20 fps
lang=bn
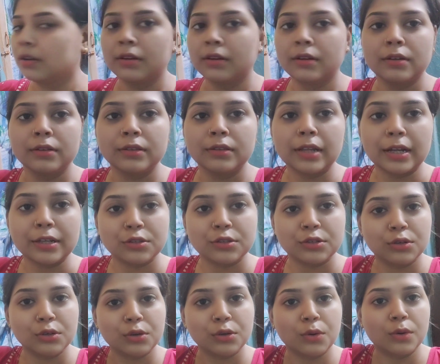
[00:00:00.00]
তার জন্য
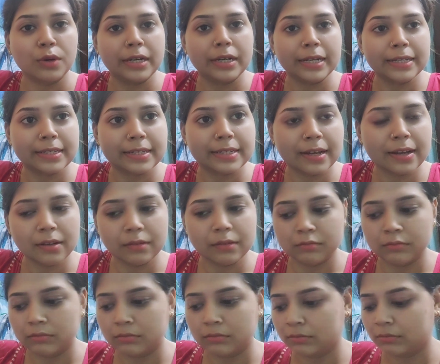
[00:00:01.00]
কোল্ড ড্রিঙ্কসটা
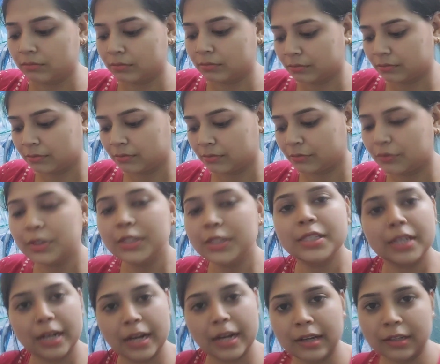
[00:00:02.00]
ফ্রিজে
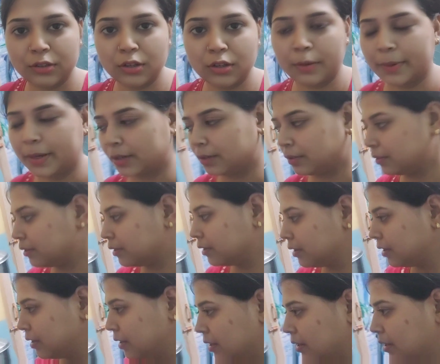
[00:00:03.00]
রাখতে হবে এখন
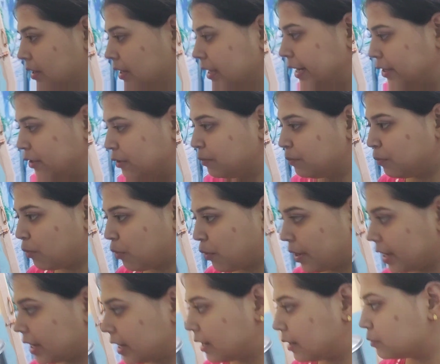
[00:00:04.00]
একটু পরে
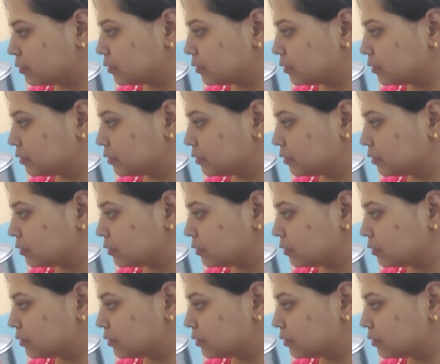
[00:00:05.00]
খাবো